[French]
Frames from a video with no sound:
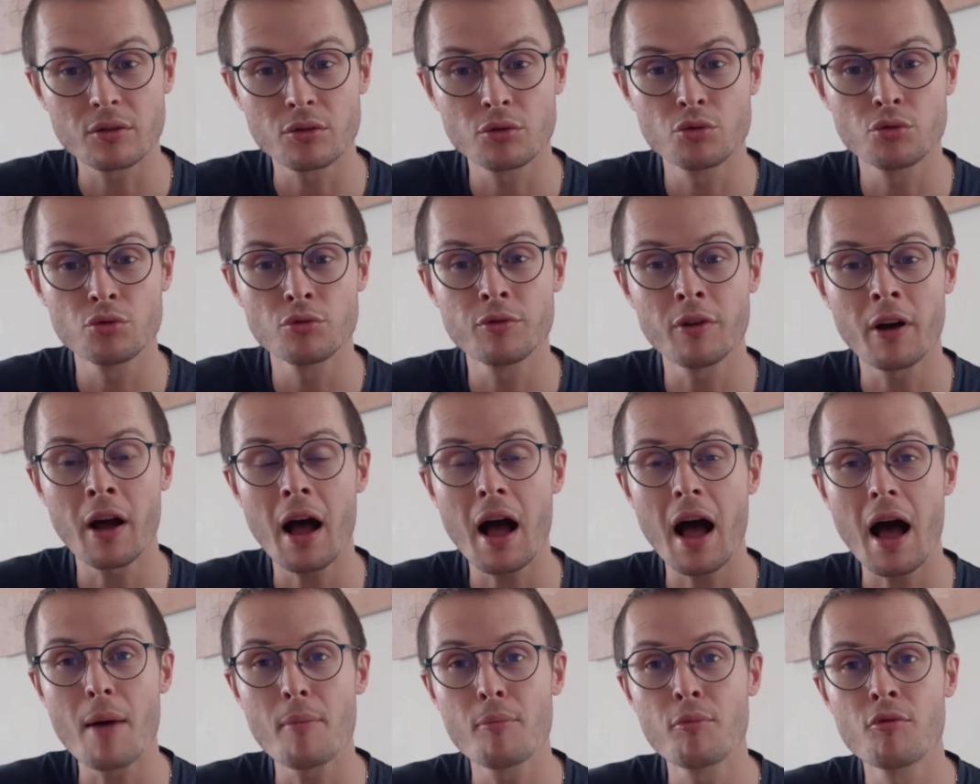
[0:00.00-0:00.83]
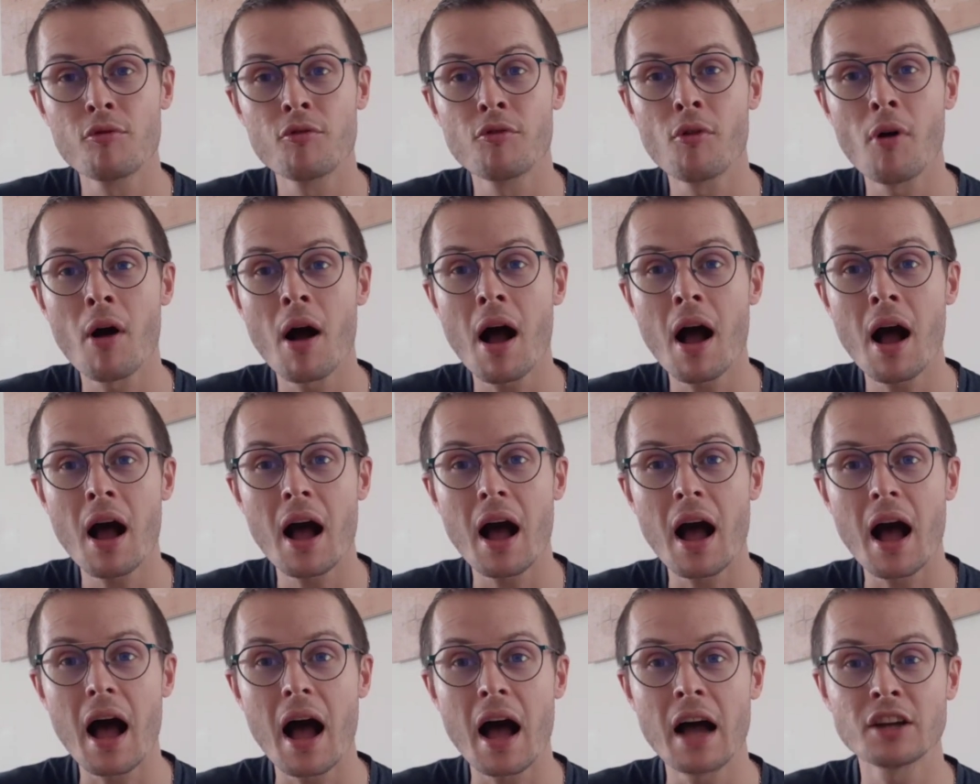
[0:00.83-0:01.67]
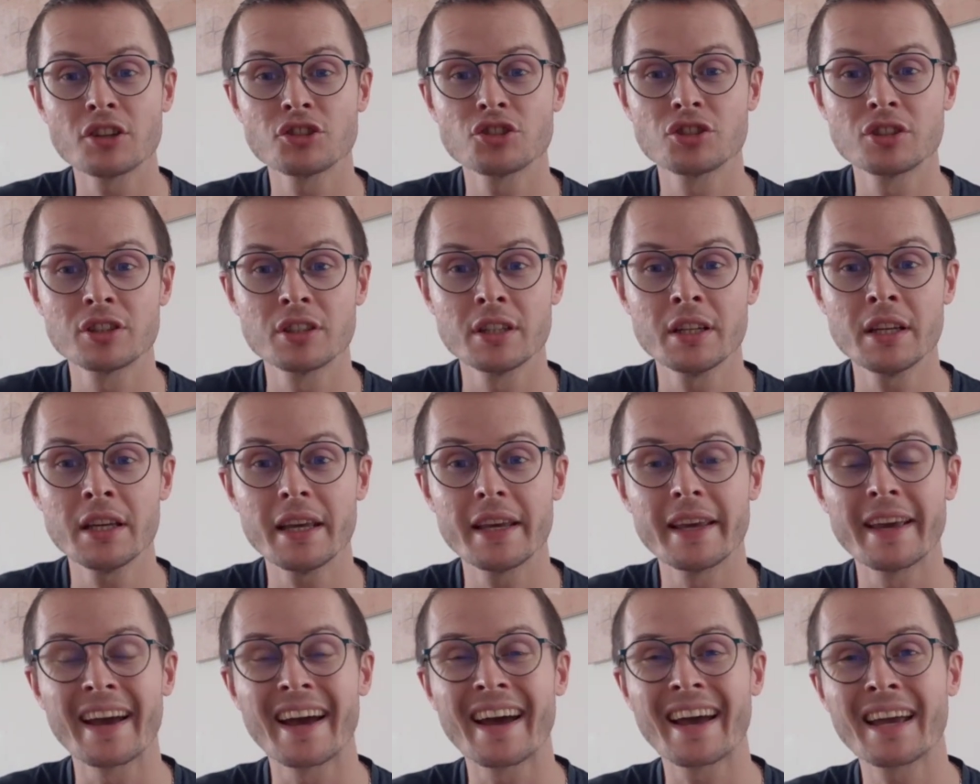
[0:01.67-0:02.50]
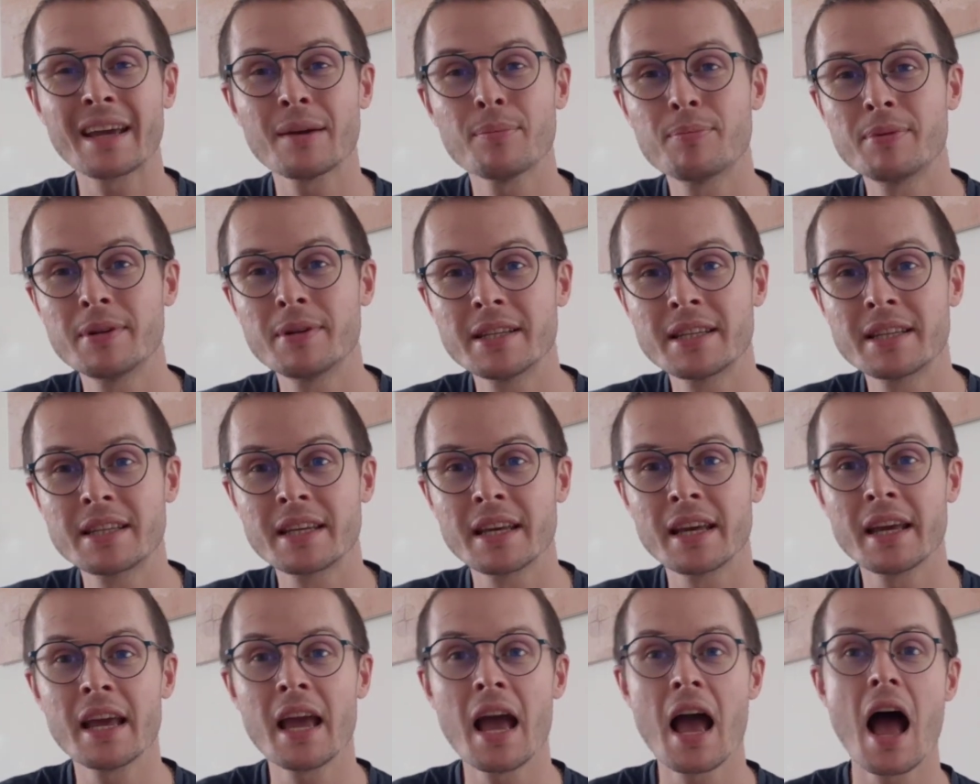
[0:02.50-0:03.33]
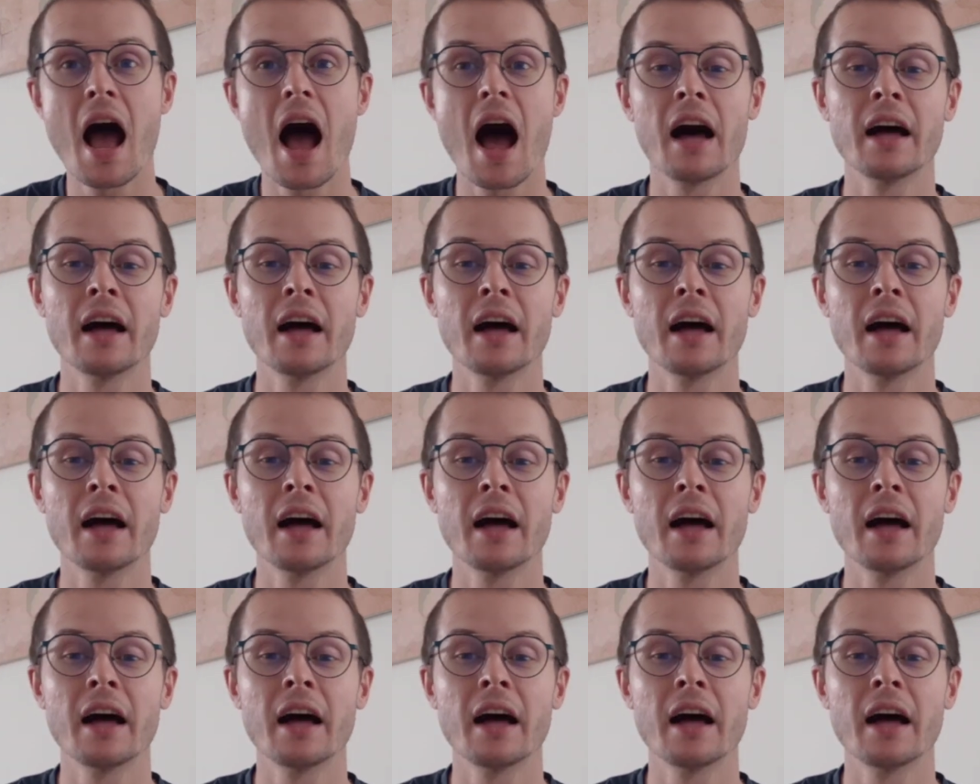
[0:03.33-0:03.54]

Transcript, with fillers: tu vas pouvoir acheter et répliquer